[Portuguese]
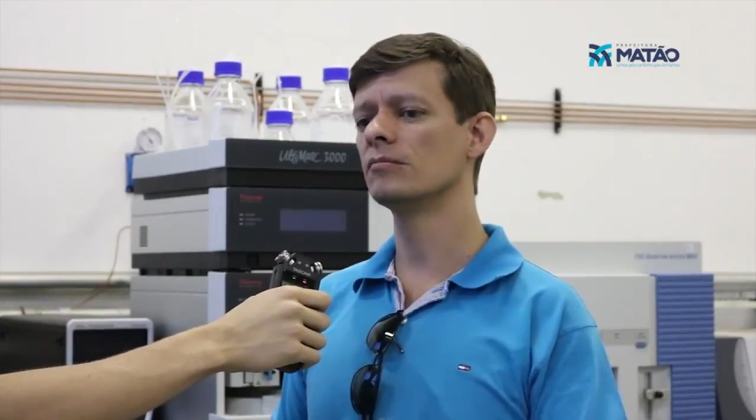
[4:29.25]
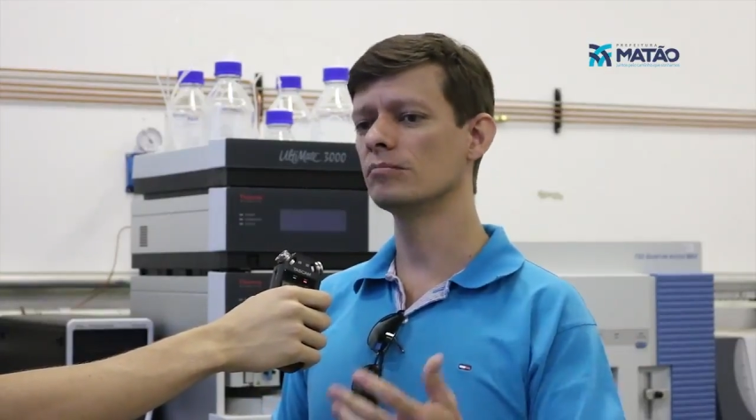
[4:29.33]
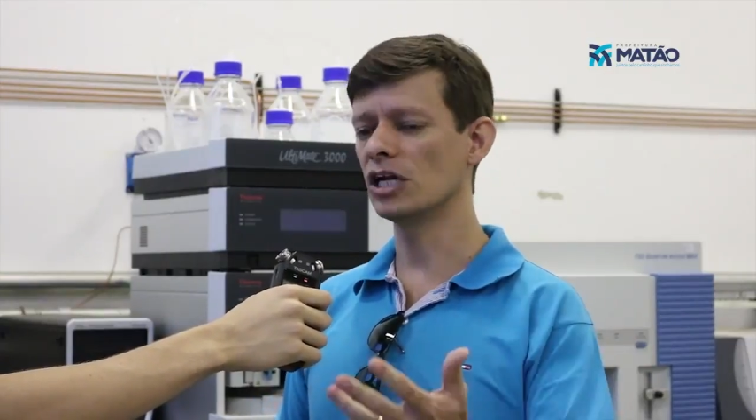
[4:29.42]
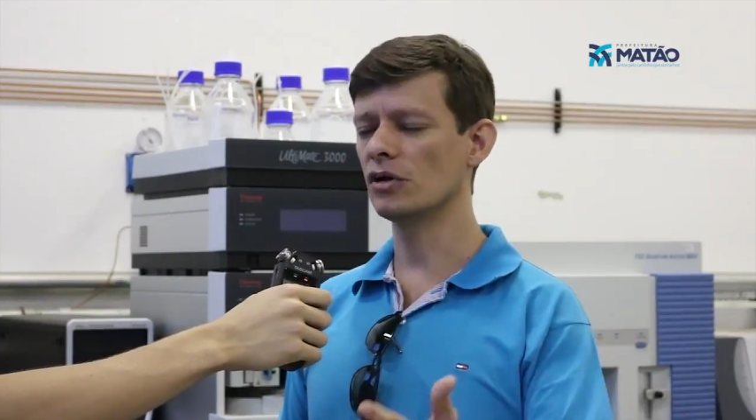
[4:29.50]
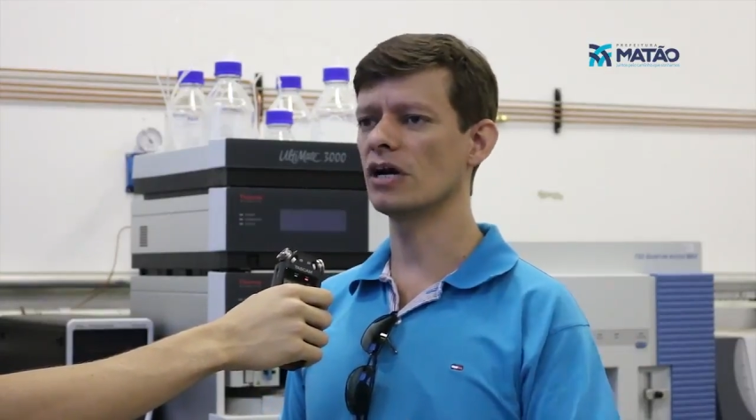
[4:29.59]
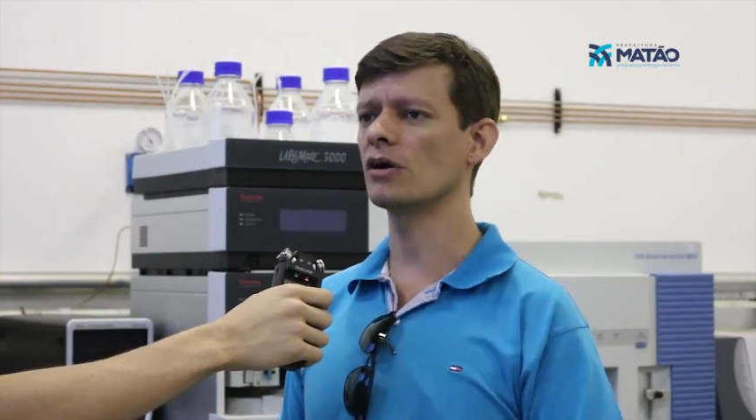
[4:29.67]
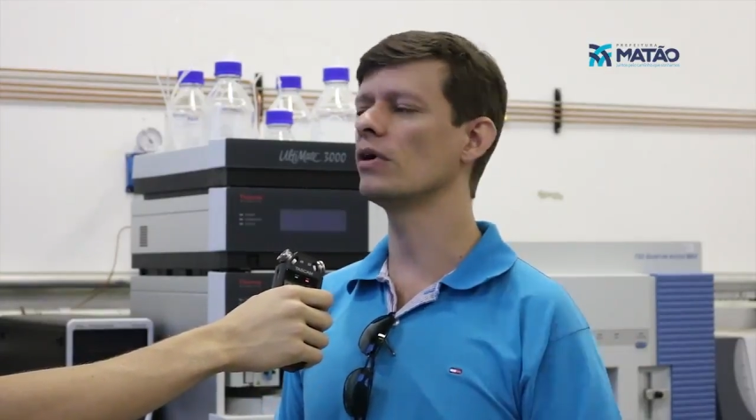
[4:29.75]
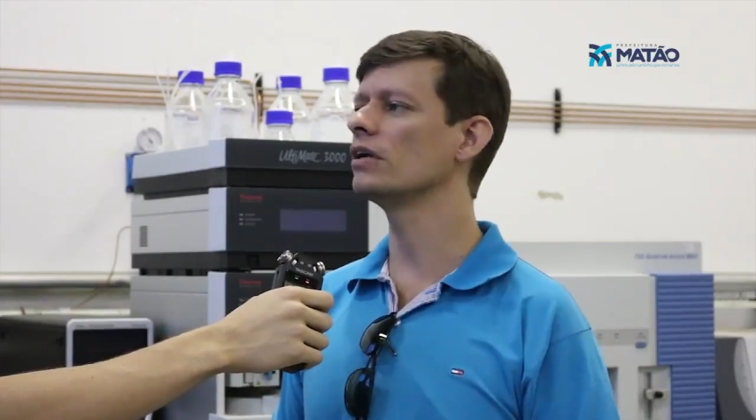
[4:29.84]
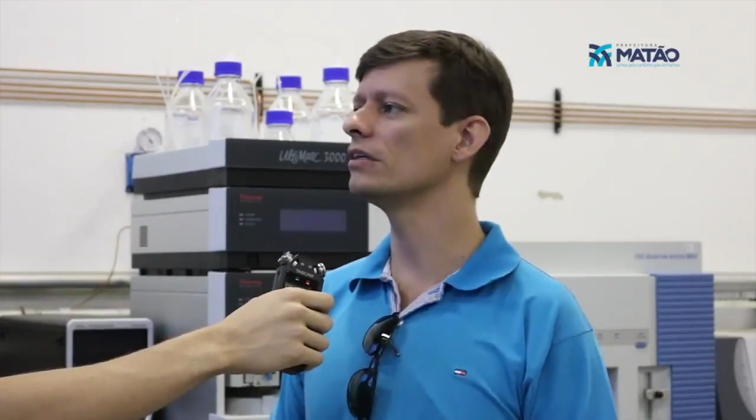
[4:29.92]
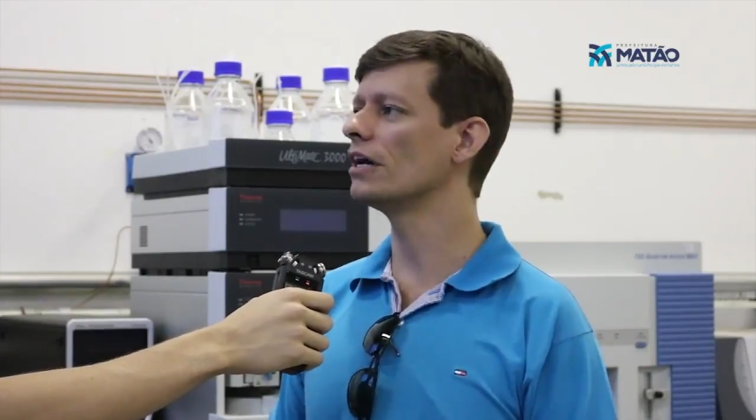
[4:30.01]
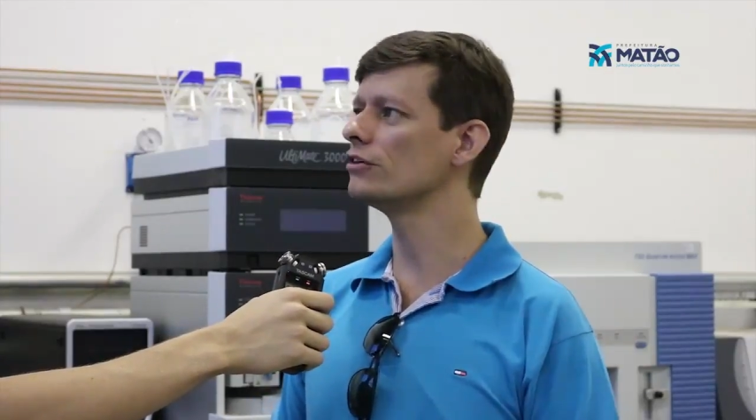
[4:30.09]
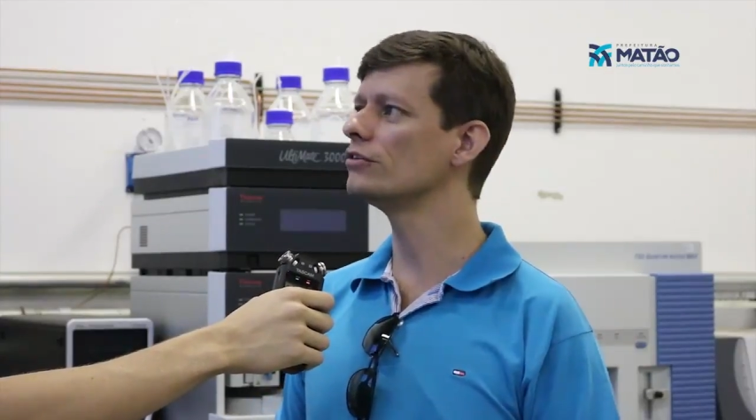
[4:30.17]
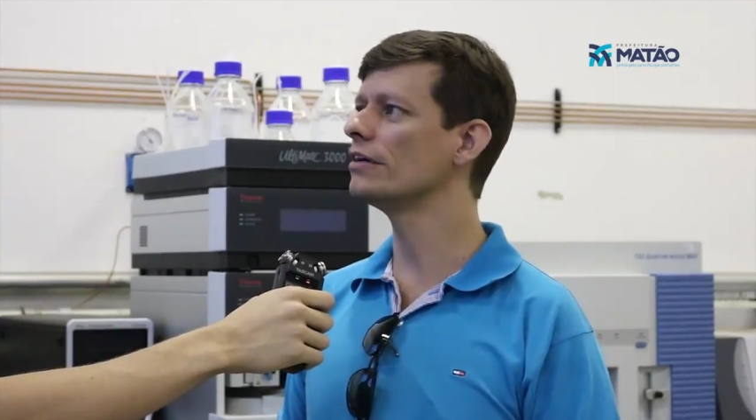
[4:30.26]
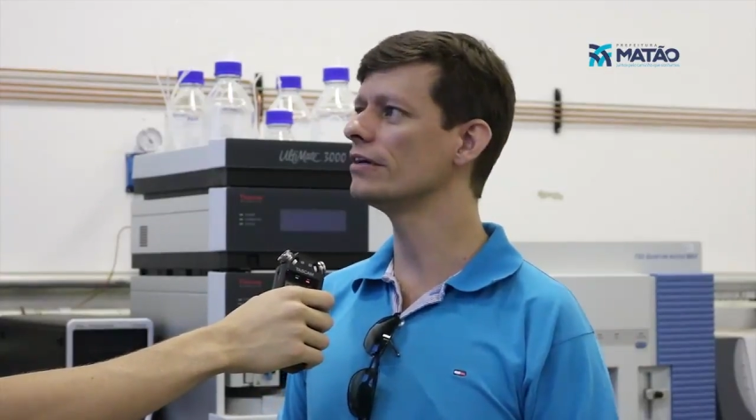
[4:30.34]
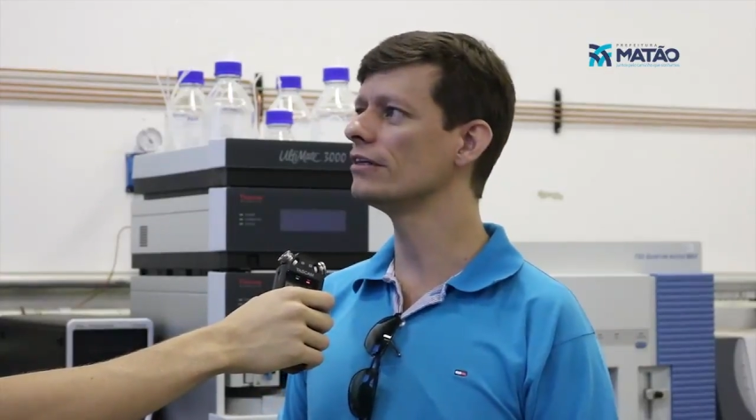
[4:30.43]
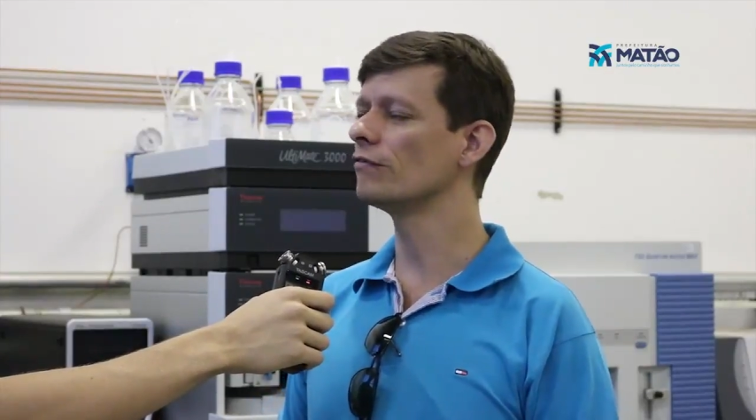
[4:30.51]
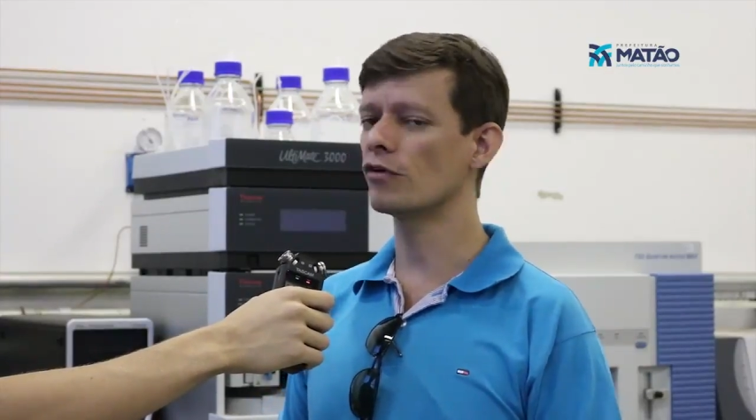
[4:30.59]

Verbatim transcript: melhorar a qualidade da, da